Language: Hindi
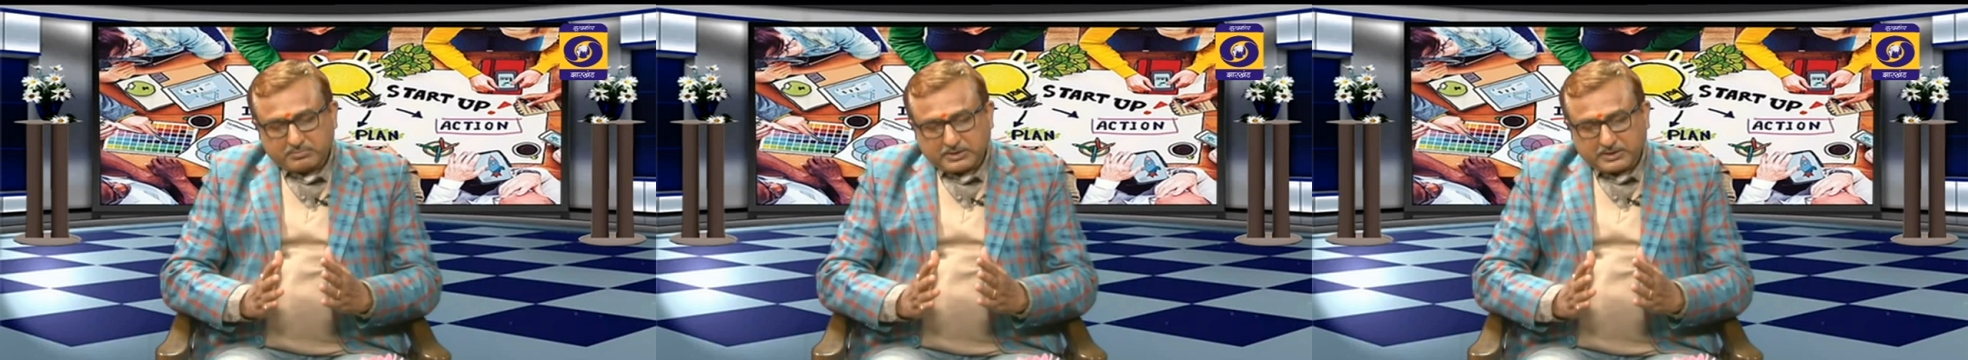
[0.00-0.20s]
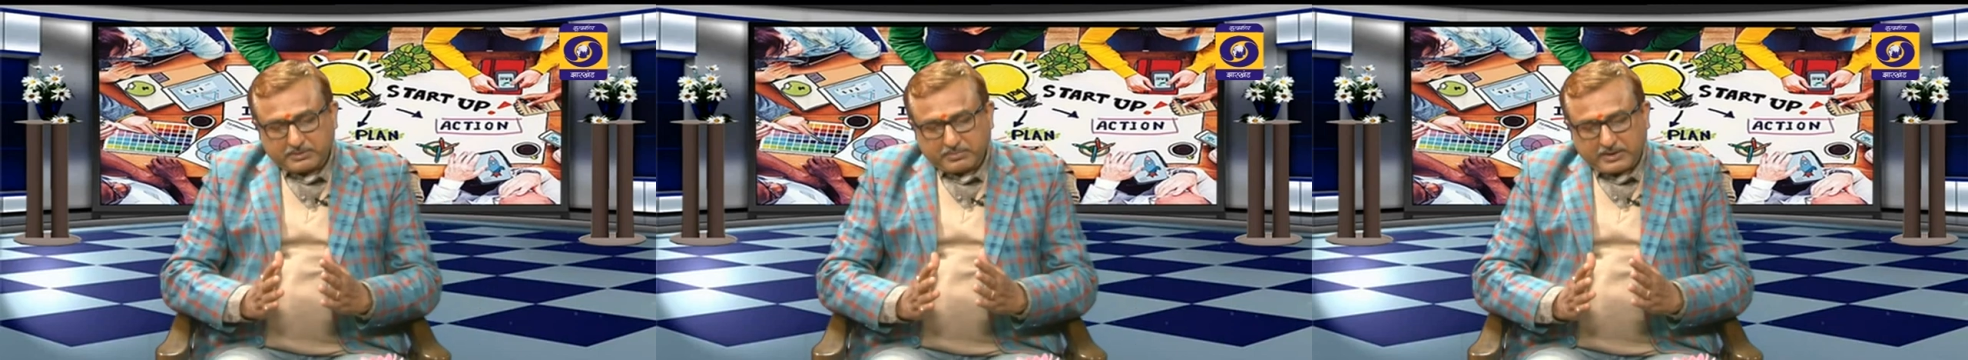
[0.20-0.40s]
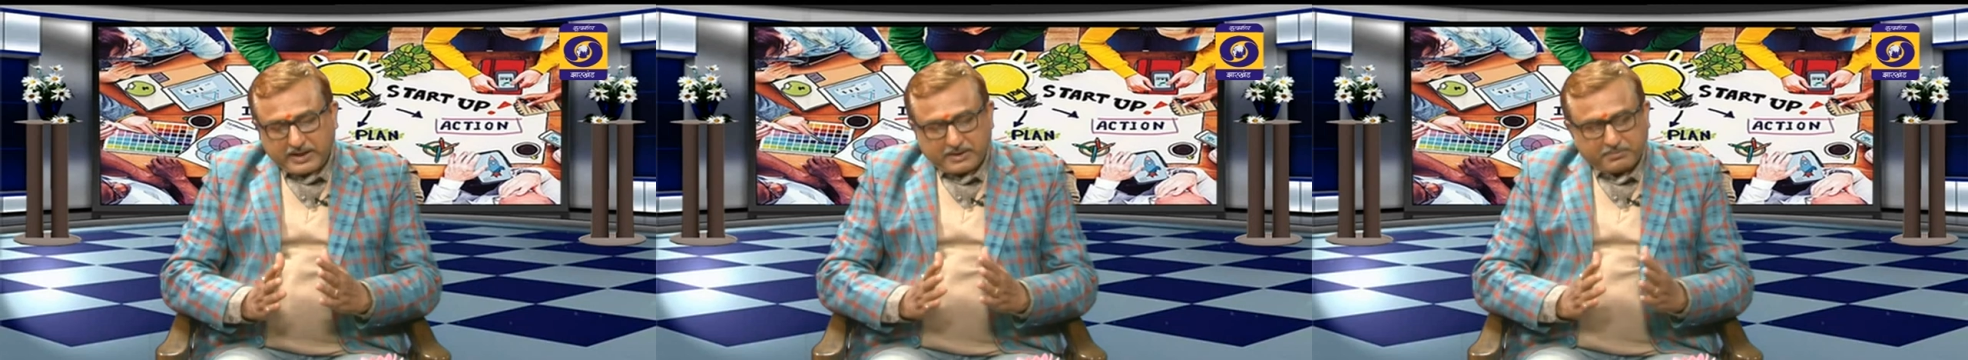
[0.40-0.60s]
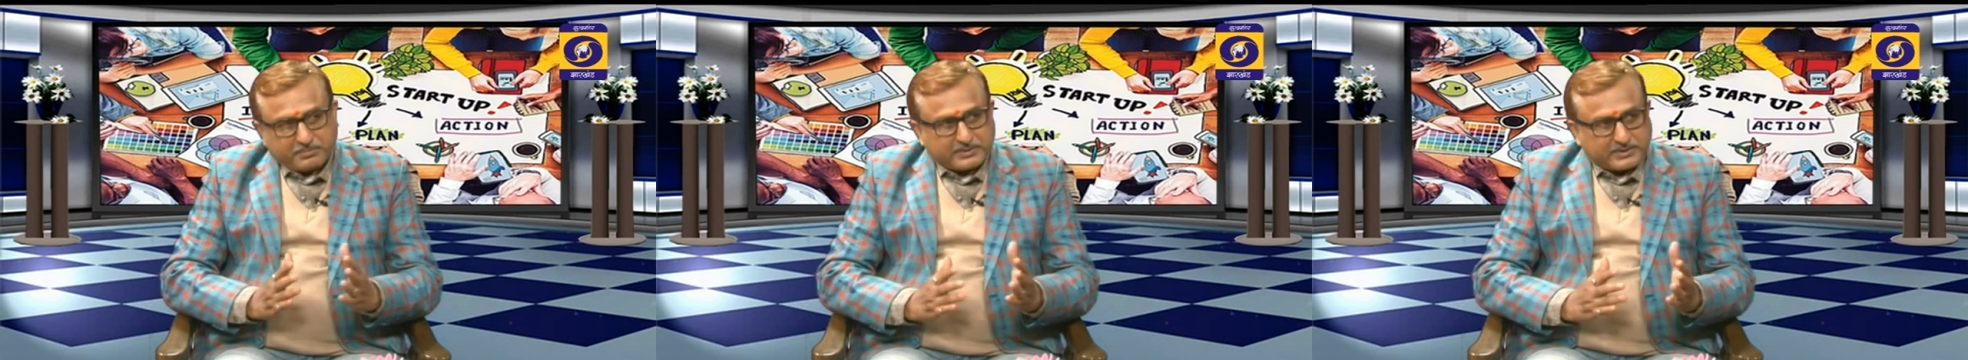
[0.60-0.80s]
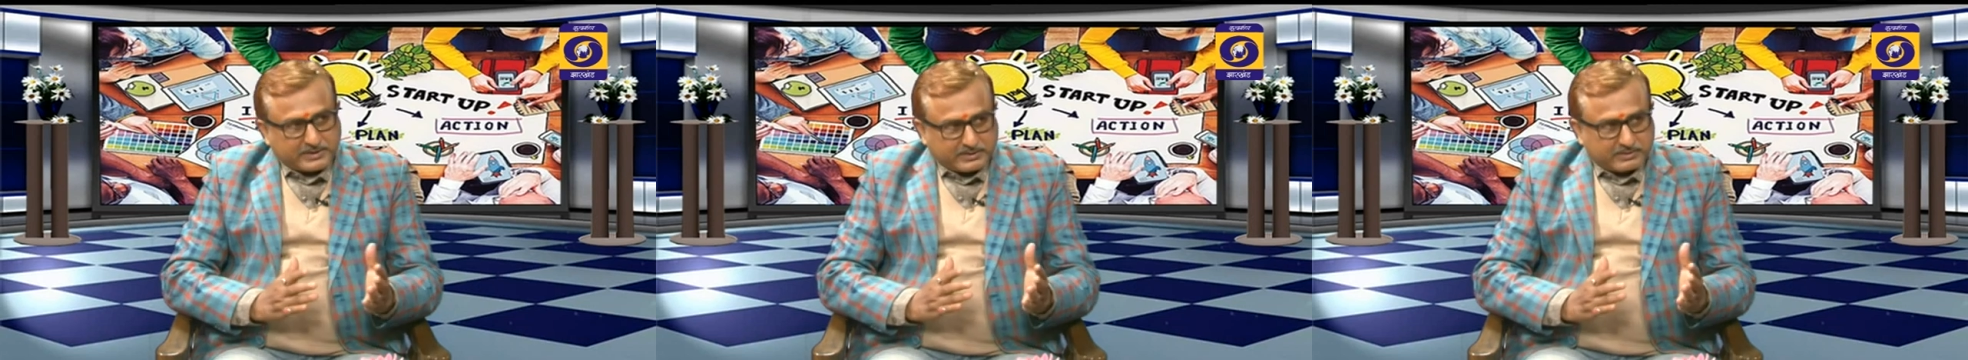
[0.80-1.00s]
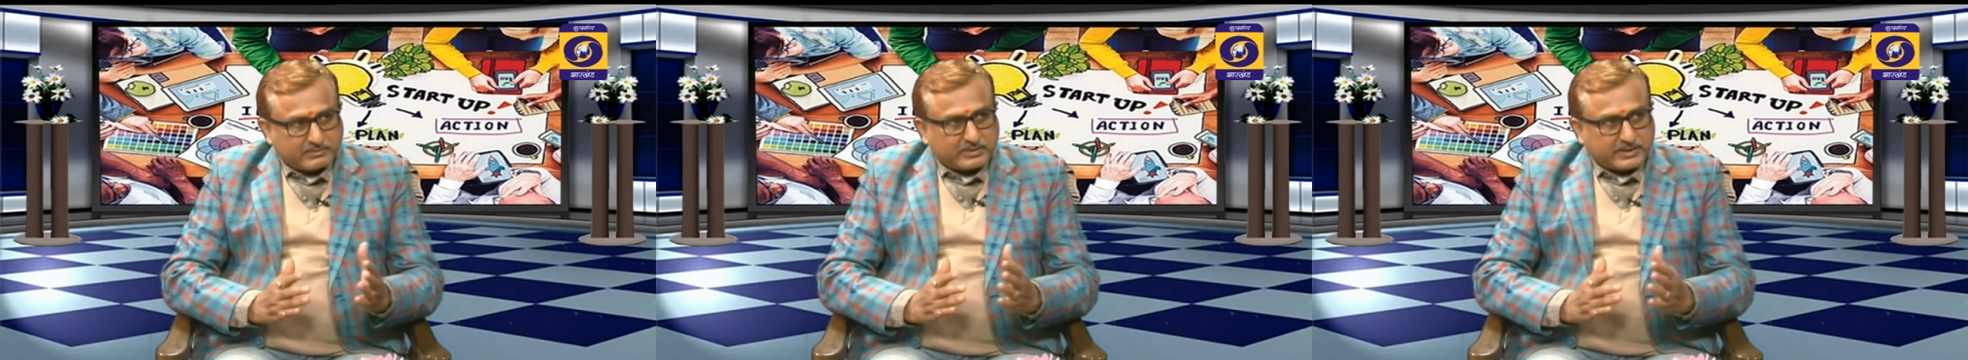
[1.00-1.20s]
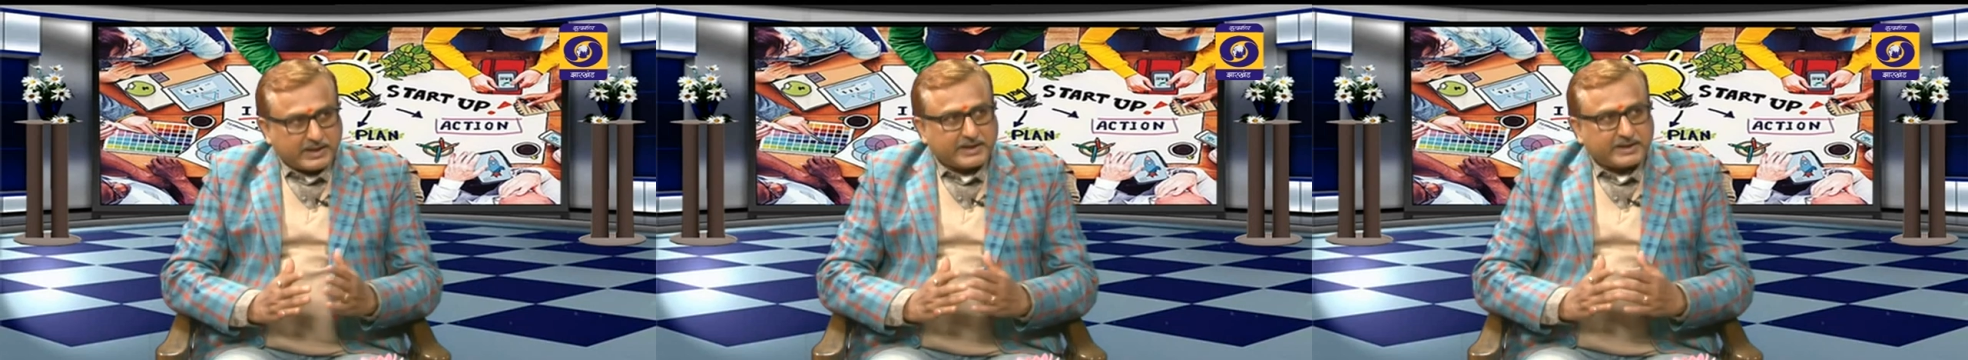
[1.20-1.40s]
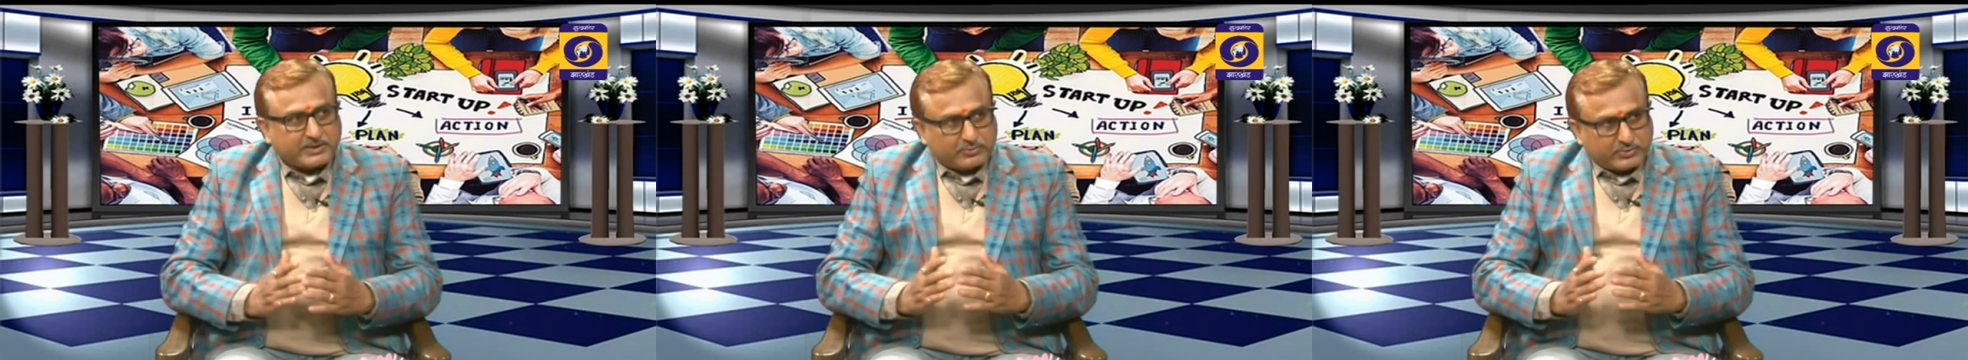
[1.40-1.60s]
मतलब आप कहे
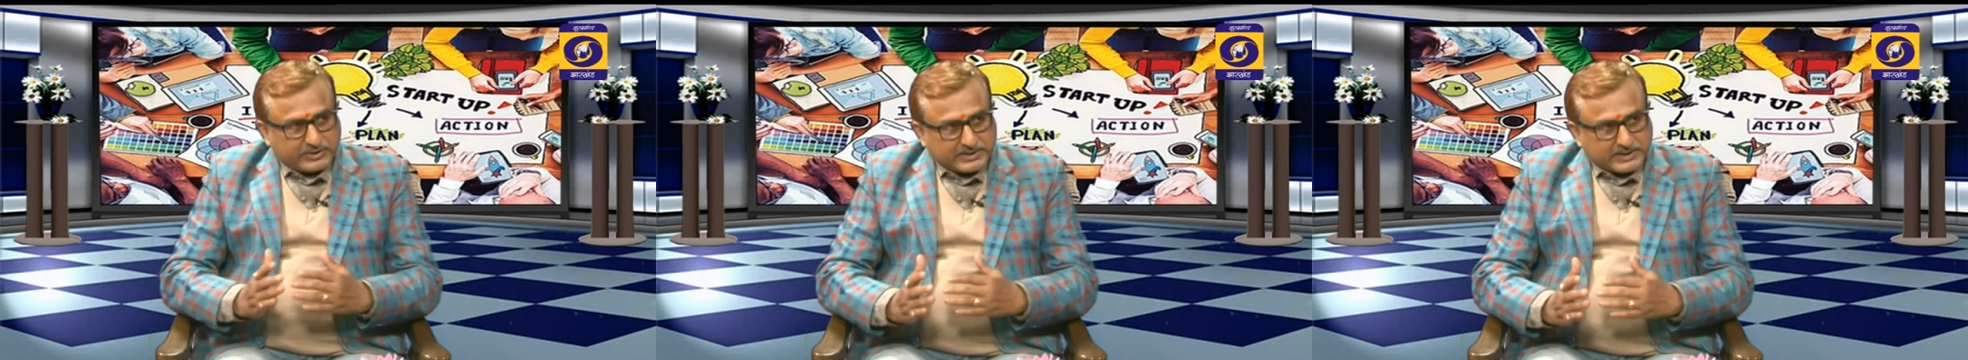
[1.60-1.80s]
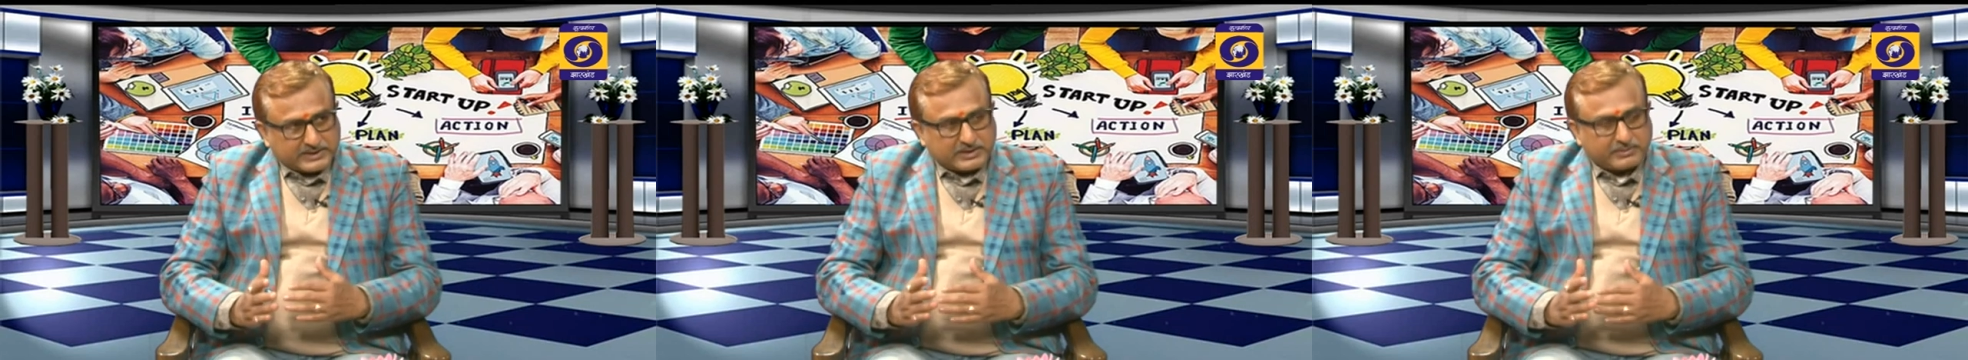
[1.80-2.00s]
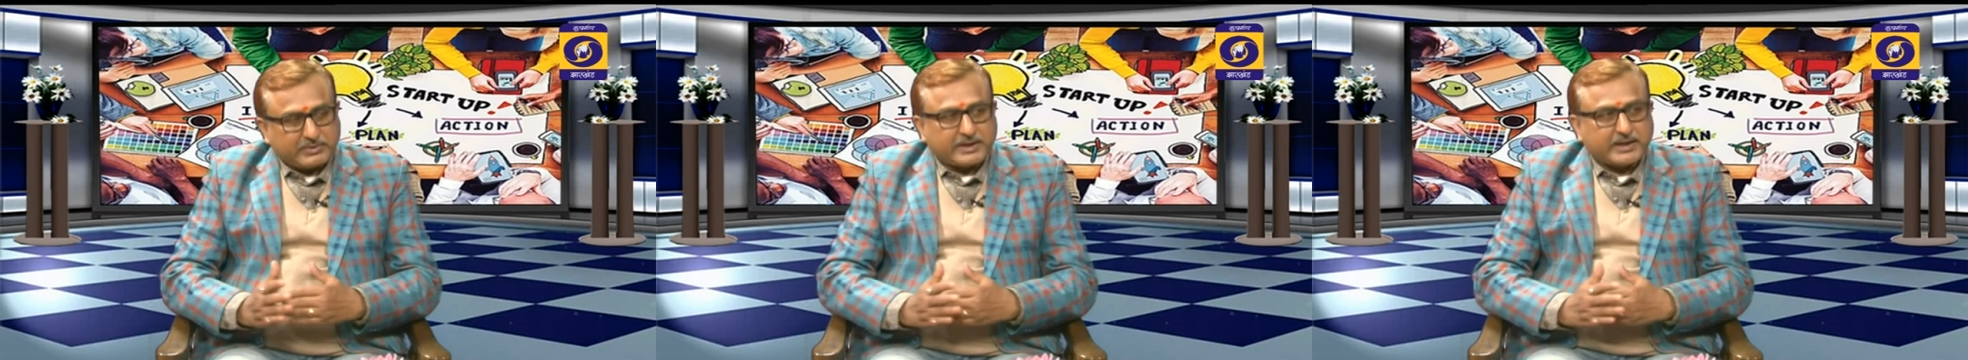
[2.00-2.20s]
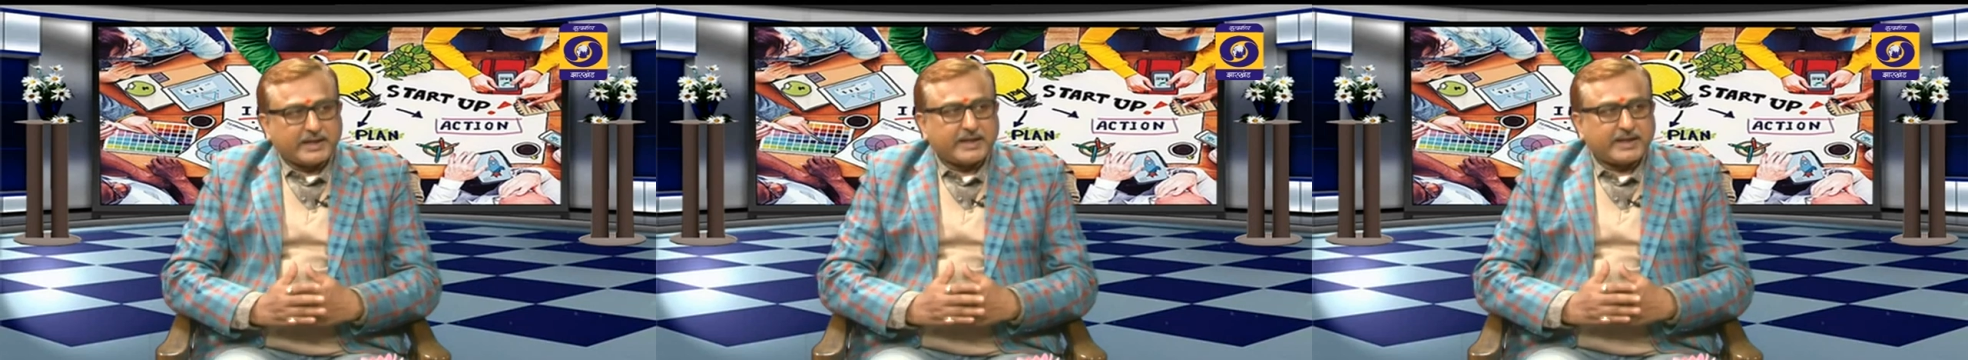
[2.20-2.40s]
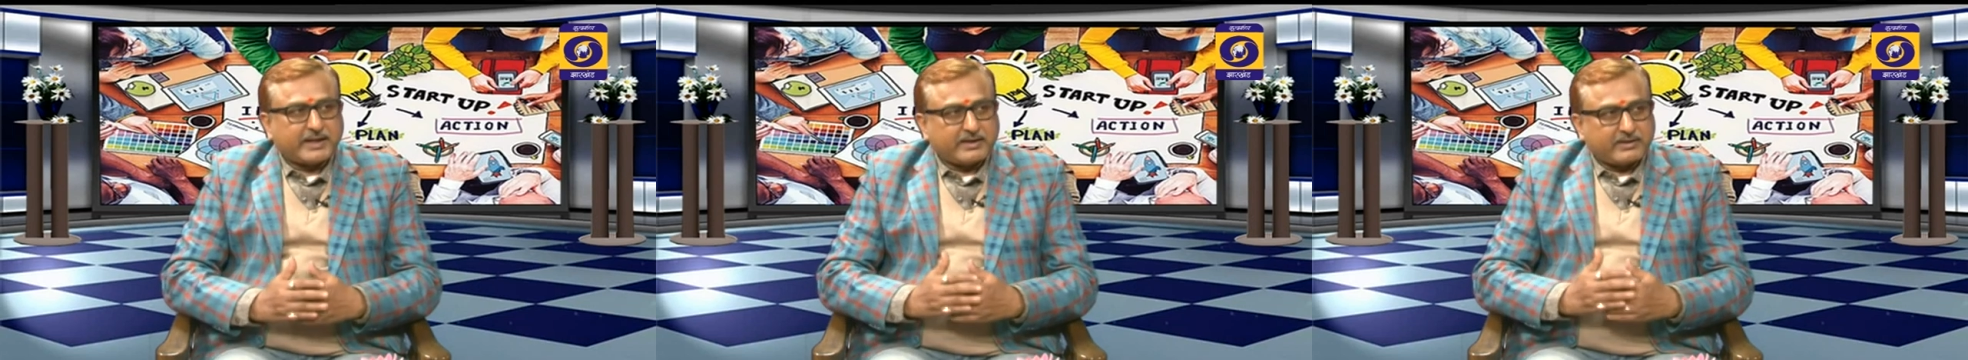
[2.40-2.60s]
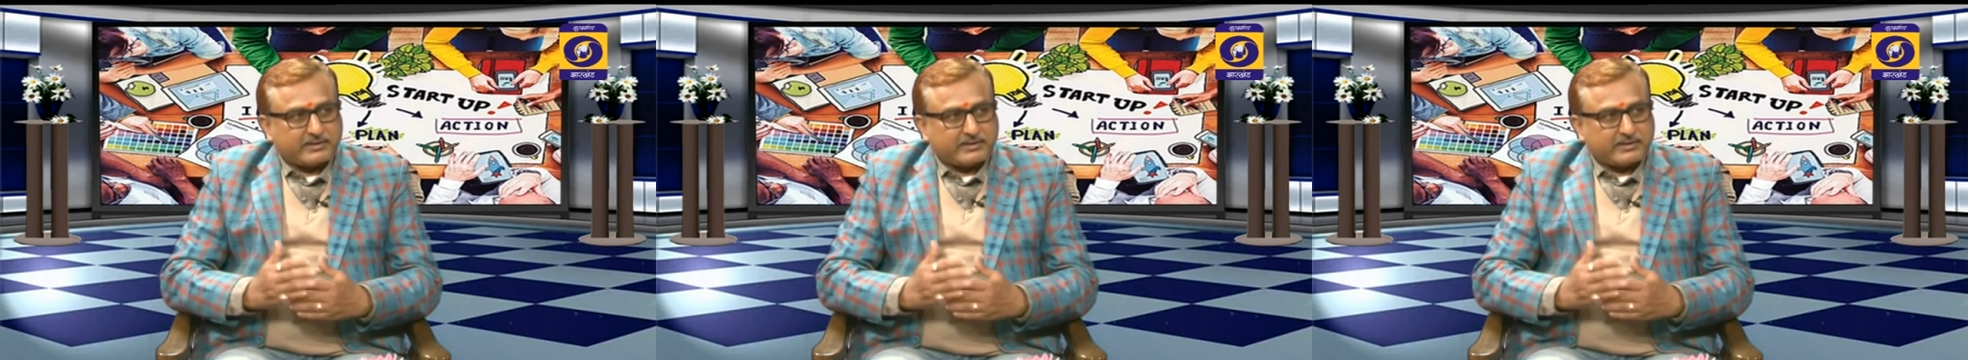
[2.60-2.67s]
कि उड़ीसा से भी हैं